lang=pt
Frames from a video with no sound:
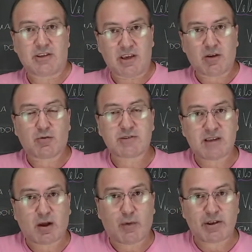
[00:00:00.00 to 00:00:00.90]
e
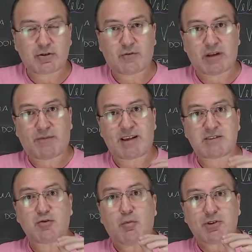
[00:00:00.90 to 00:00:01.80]
consequente, tu já vai
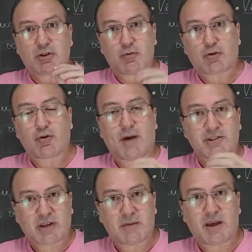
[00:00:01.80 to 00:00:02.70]
substituir
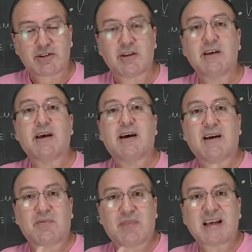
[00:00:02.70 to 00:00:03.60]
automaticamente
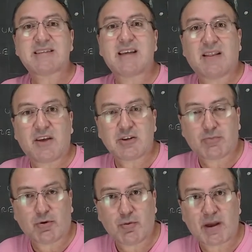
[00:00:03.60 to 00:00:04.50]
antecedente
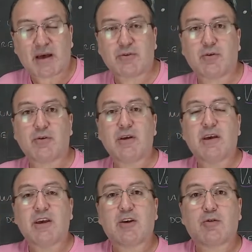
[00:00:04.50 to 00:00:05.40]
por numerador
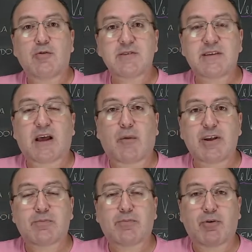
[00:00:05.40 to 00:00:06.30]
e
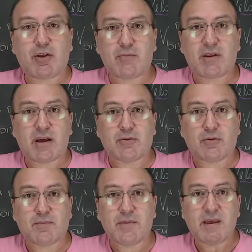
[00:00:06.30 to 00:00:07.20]
consequente por
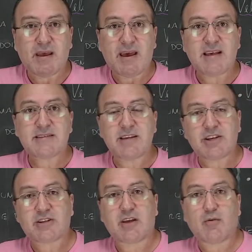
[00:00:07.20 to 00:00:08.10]
denominador.
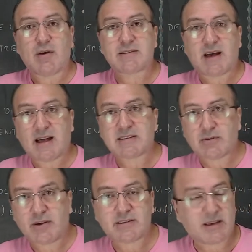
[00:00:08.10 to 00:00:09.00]
Existem umas
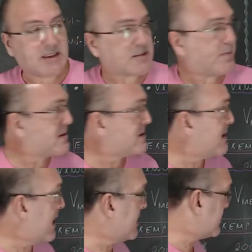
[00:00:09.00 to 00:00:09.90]
razões
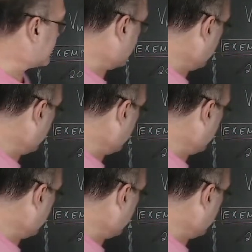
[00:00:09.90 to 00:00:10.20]
especiais.